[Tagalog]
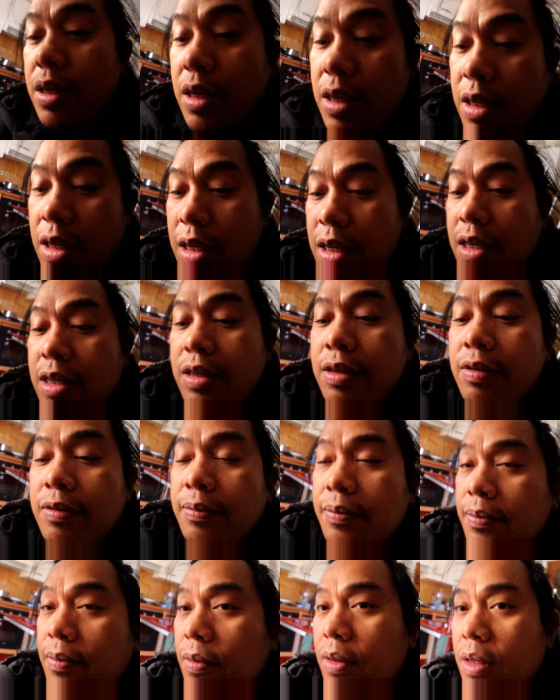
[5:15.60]
And
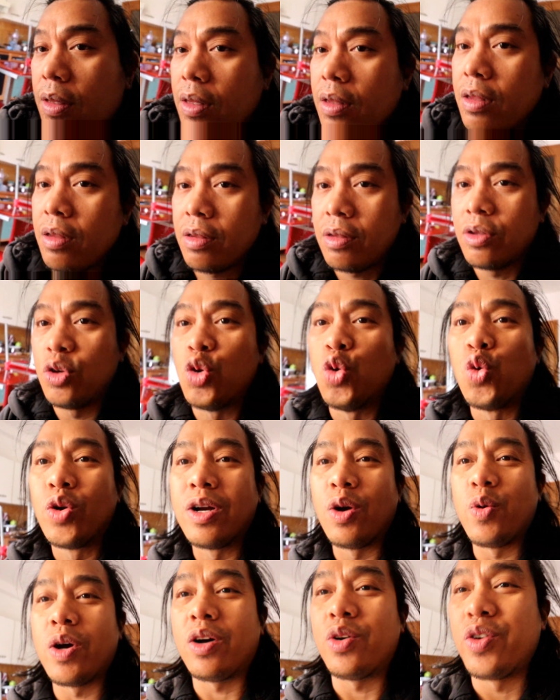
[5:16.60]

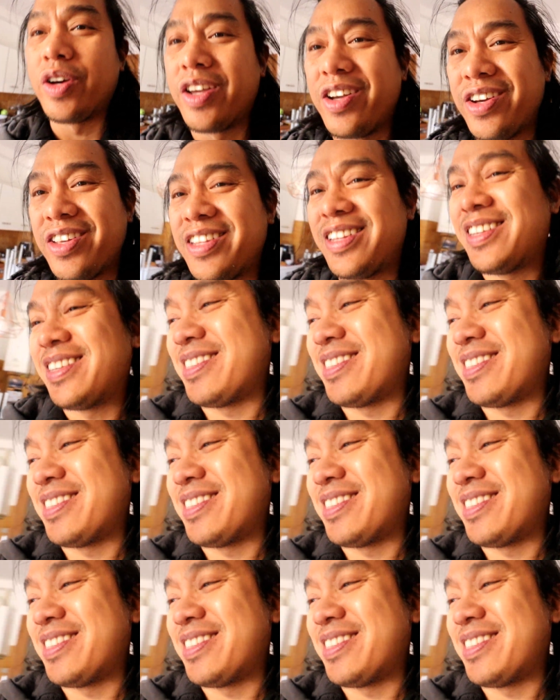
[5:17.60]
lugaw ako ngayon.